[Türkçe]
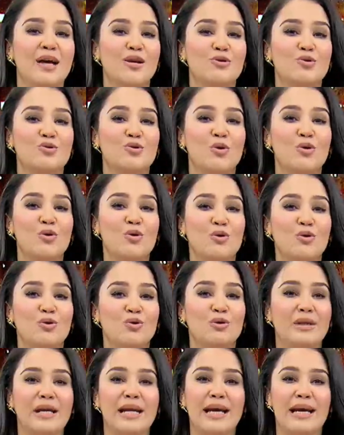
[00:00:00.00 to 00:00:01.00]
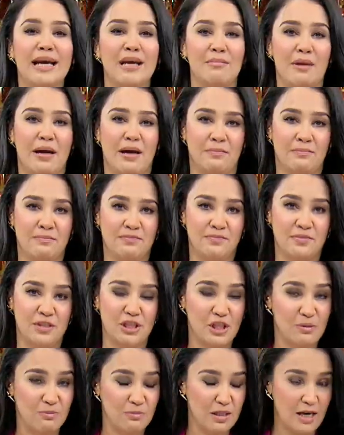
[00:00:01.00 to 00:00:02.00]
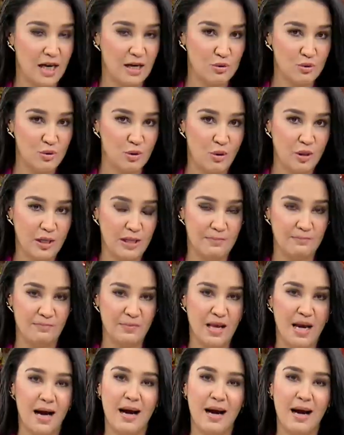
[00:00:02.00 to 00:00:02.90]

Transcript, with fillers: soğuk günlere gebe Şimdiden söyleyeyim.